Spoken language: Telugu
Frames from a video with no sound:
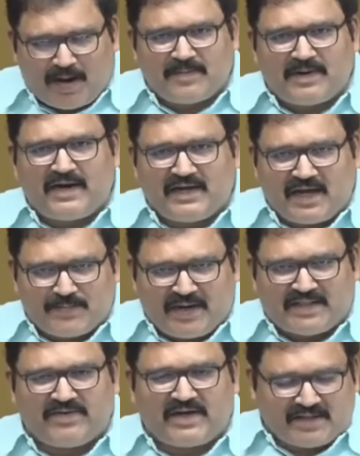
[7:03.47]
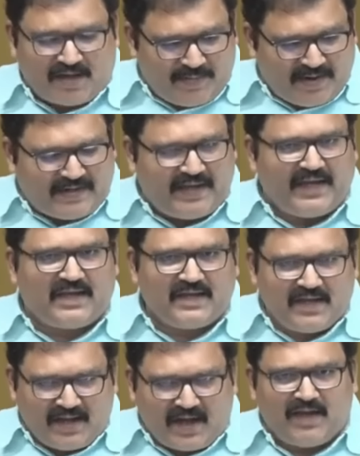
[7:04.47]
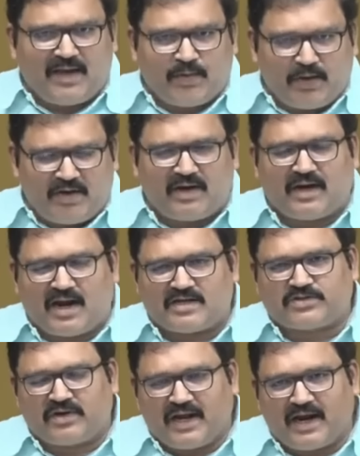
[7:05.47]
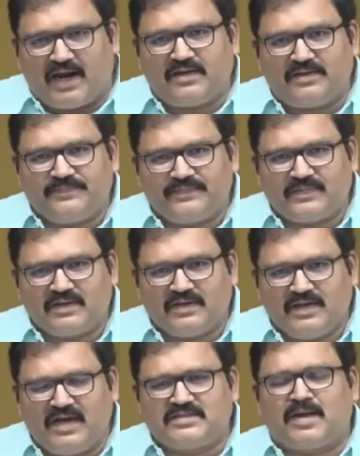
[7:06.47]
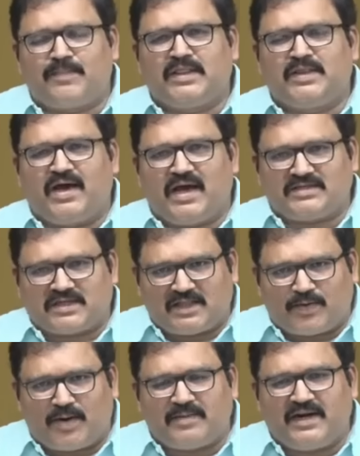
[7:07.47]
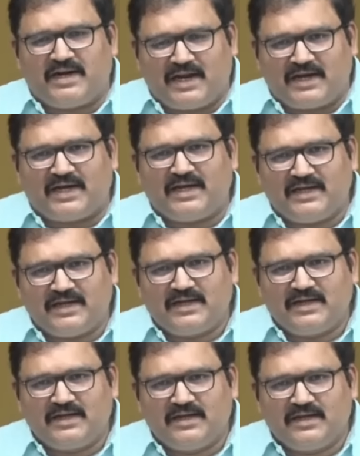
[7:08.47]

చంద్రబాబు నాయుడు గారిని మధ్యవర్తిగా పెట్టి ఆ ఎంఓఏ ఏమైనా రాసుకున్నారా ఏం సంబంధం ఆయా చంద్రబాబు నాయుడు గారికి